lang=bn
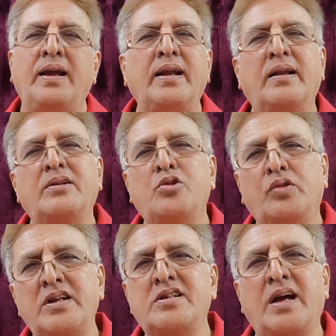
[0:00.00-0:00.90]
এটা
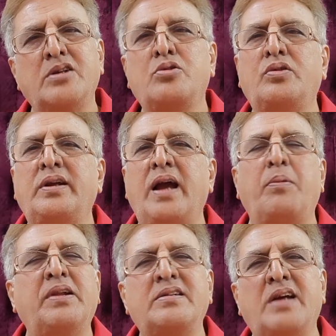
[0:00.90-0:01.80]
জ্যোতিষ স্বাস্থ্য থেকে
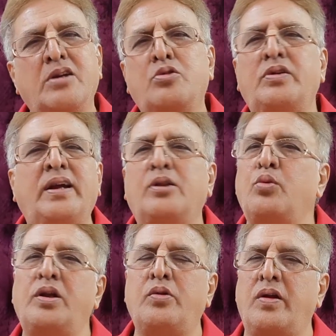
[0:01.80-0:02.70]
আমাদের স্বাস্থ্য থেকে
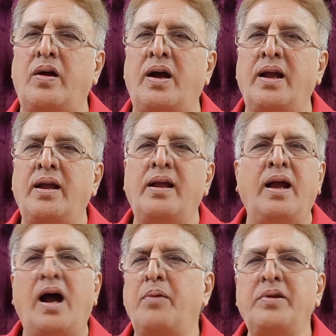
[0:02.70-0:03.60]
তুলে ধরা হয়
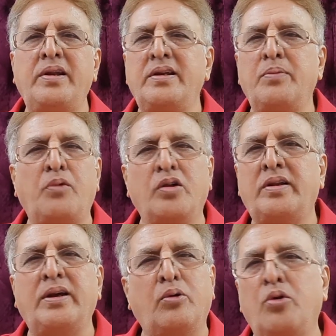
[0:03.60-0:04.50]
আমি নিজের মন
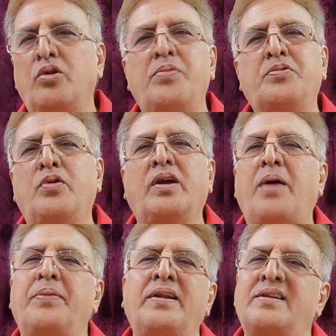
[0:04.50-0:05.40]
থেকে কোনো টিপস টোটকা
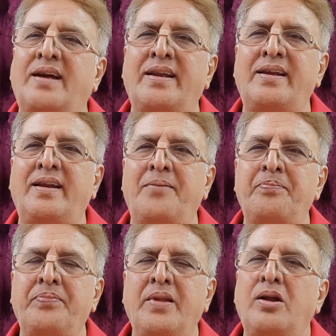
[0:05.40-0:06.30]
আপনাদের জানাই না
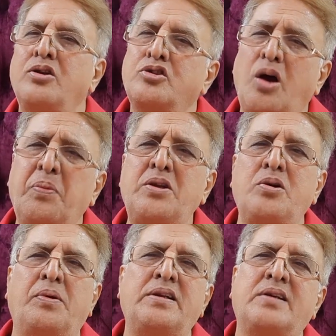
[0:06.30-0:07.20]
সব কিছু
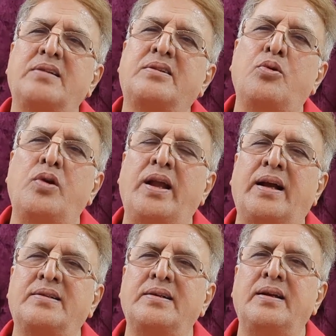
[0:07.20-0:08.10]
আমাদের স্বাস্থ্যের উল্লেখ
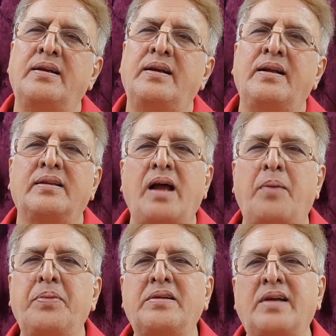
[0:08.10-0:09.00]
আছে তা
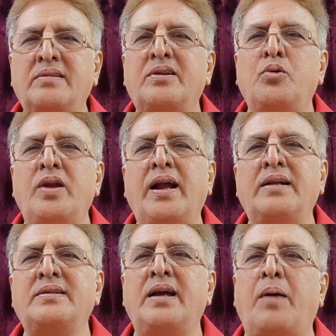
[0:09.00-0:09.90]
আপনার স্বাস্থ্যের উল্লেখ
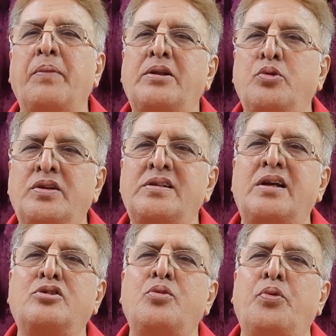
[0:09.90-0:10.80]
আছে আমরা জ্যোতিষ
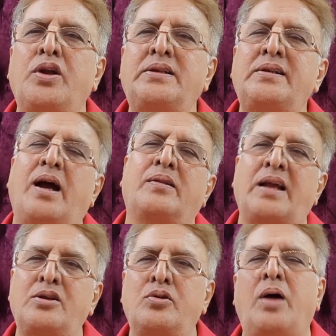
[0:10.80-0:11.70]
স্বাস্থ্য পড়েছি আর তাই
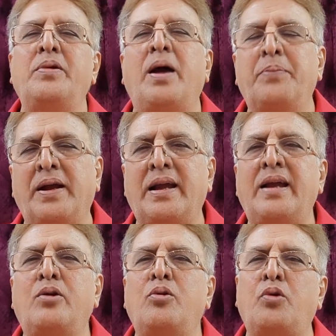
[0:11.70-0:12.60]
জন্য আমি আপনাকে
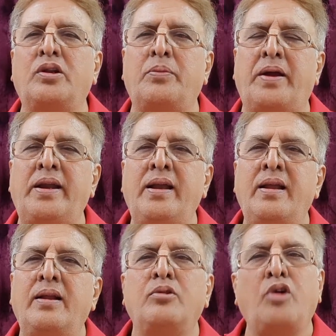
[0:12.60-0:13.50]
এইগুলো বলতে পারি
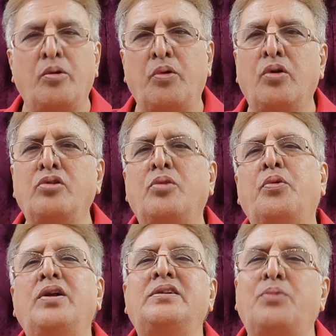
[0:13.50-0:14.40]
ধর্মগ্রন্থ
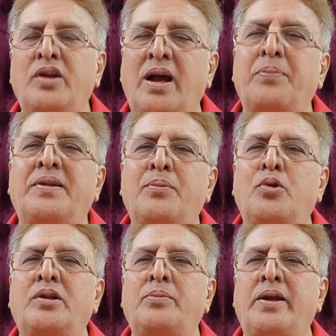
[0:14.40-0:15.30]
পড়েছি বলে আপনাদের
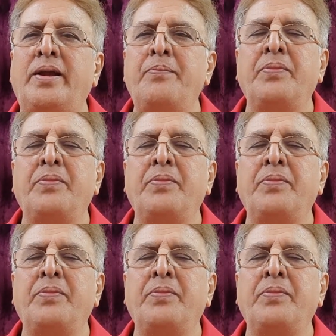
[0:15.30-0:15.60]
বলতে পারি